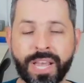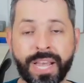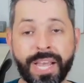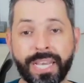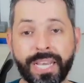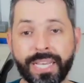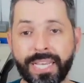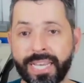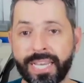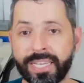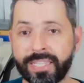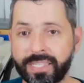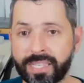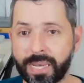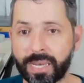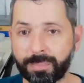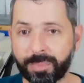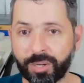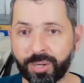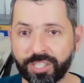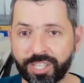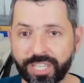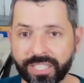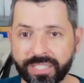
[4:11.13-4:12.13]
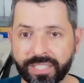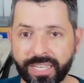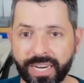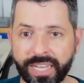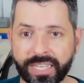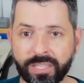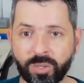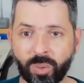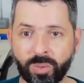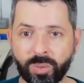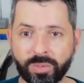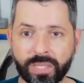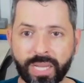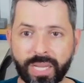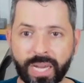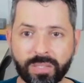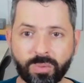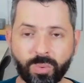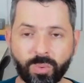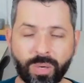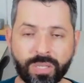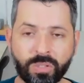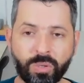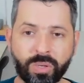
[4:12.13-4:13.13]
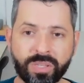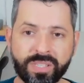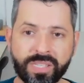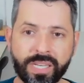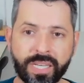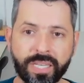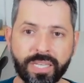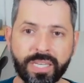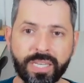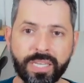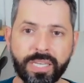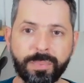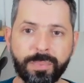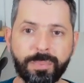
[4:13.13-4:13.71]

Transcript: Quem quiser pode entrar em contato com a nossa equipe.